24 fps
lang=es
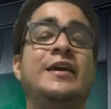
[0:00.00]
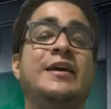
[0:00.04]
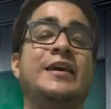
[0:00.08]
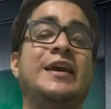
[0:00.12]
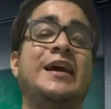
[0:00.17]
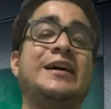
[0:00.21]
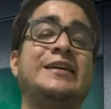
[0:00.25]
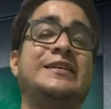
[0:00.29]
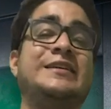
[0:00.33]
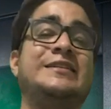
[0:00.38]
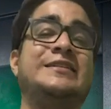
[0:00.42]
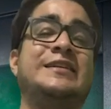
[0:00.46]
Y
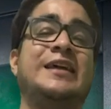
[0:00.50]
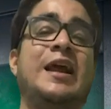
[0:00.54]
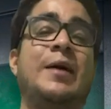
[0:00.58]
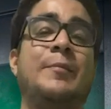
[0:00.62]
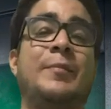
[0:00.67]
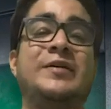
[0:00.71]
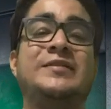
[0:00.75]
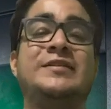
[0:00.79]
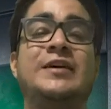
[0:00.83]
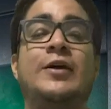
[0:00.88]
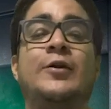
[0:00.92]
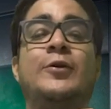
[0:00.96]
así se la
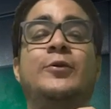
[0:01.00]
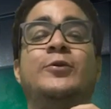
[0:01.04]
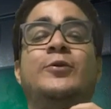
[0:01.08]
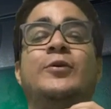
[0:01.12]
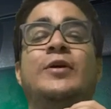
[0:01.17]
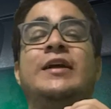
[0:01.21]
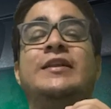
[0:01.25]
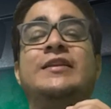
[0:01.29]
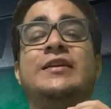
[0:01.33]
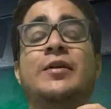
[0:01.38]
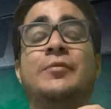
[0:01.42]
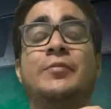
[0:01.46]
pasaron
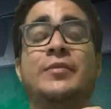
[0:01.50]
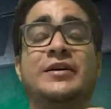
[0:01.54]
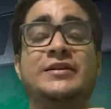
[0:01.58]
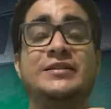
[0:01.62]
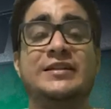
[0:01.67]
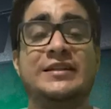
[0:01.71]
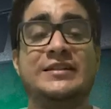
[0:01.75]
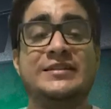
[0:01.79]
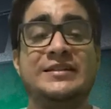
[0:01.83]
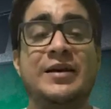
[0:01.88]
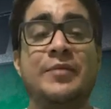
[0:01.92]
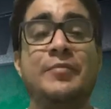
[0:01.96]
durante el mes
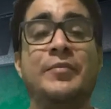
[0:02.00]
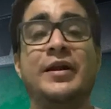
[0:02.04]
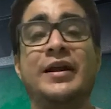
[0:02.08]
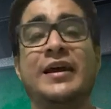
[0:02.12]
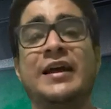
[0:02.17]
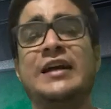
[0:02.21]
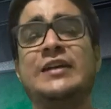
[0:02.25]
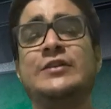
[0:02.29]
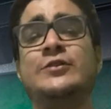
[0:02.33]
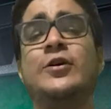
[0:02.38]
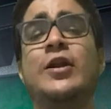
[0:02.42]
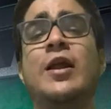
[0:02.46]
de diciembre
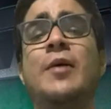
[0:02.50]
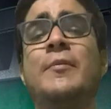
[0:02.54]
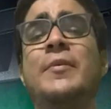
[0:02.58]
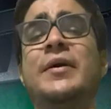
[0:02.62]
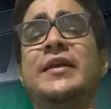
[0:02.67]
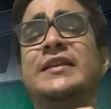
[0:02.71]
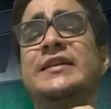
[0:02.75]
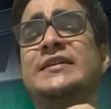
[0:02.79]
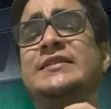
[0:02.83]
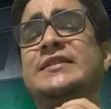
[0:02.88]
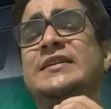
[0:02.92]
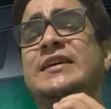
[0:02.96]
que
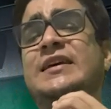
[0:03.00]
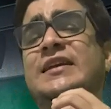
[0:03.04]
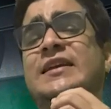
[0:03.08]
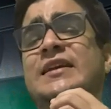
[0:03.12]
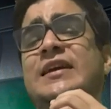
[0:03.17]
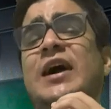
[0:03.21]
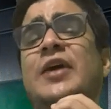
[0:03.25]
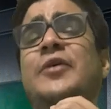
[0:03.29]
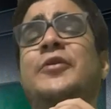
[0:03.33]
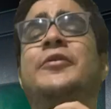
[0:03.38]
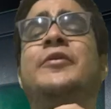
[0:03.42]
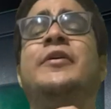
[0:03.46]
solamente se
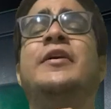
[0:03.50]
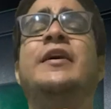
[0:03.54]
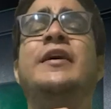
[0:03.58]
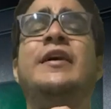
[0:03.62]
dedicaron